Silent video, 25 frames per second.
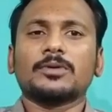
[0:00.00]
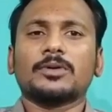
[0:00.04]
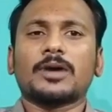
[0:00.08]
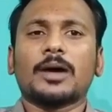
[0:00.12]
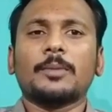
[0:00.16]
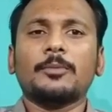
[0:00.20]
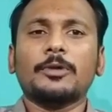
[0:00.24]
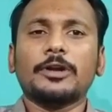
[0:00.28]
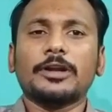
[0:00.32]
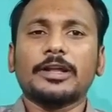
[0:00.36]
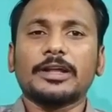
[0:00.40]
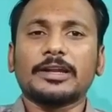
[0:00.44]

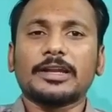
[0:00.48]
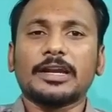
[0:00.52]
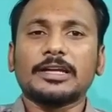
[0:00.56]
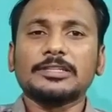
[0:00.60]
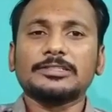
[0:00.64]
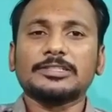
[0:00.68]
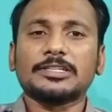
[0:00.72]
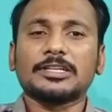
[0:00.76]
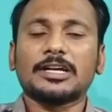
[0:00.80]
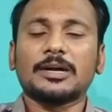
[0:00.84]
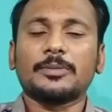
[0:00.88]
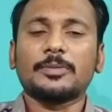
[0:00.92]
கம்ப்யூட்டர்
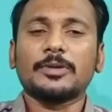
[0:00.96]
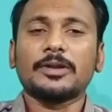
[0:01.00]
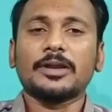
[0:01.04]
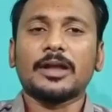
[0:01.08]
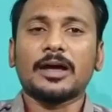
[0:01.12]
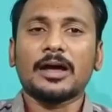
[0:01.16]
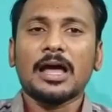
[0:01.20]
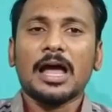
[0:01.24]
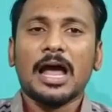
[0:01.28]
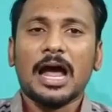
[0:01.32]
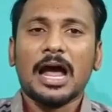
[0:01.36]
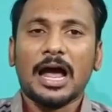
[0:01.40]
டெக்னாலஜி இருக்குது
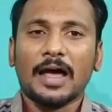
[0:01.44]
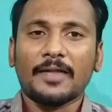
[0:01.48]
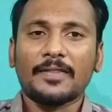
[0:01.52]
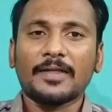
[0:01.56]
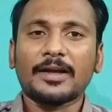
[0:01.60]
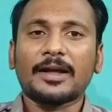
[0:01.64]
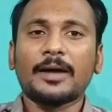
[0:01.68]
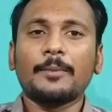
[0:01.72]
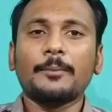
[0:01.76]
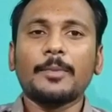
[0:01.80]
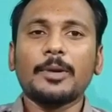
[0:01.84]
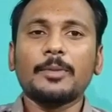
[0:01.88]
அப்படின்னா
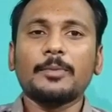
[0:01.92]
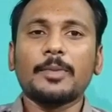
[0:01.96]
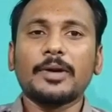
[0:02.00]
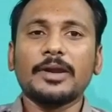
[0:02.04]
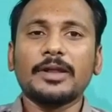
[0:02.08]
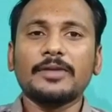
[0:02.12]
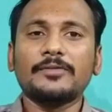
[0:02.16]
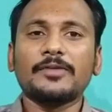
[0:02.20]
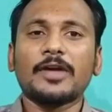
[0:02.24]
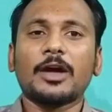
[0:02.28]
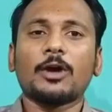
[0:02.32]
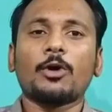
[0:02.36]
அதை கம்பைன்
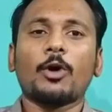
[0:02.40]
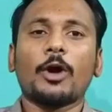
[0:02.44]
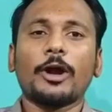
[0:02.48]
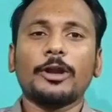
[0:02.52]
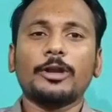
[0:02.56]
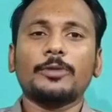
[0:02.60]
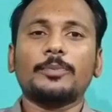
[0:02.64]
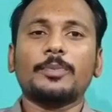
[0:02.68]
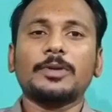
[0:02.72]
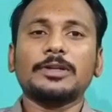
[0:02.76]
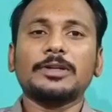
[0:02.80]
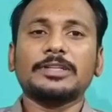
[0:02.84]
பண்ணி வி ஆர்
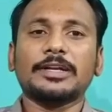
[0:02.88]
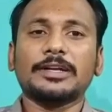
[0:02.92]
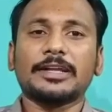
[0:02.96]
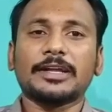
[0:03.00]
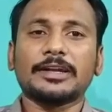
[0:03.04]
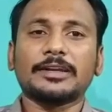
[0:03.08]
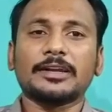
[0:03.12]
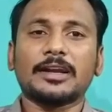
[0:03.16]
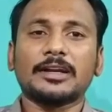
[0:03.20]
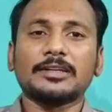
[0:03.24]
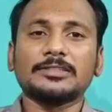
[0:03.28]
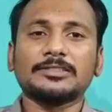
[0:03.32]
கோயிங் டு பில்ட் த
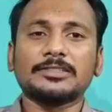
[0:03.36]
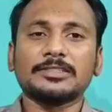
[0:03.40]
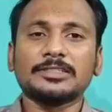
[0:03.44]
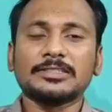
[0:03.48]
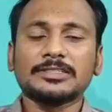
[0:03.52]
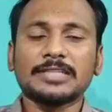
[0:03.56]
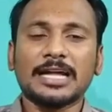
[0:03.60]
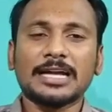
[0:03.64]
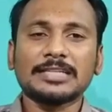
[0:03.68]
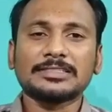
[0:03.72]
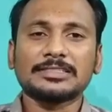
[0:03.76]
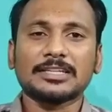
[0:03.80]
டெக்னாலஜி
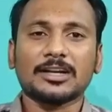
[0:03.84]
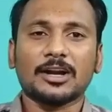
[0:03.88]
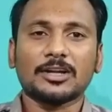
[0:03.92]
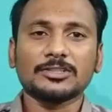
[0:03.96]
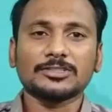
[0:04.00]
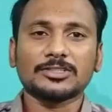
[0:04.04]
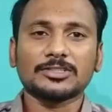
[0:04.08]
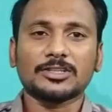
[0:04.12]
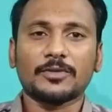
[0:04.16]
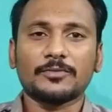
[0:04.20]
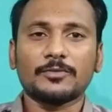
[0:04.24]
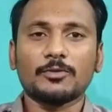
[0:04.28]
தட்ஸ் அ
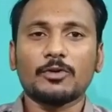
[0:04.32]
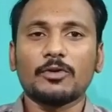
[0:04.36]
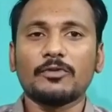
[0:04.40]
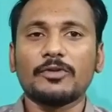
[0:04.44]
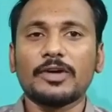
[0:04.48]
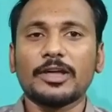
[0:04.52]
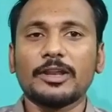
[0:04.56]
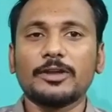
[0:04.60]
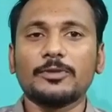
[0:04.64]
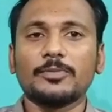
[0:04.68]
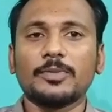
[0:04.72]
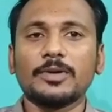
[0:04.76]
கான்செப்ட் ஆஃப் யுவர்
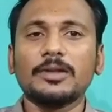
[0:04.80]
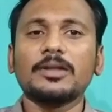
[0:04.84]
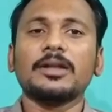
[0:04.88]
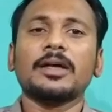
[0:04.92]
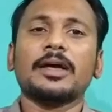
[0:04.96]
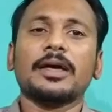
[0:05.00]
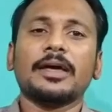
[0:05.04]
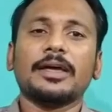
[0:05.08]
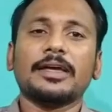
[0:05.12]
வேரியபிள்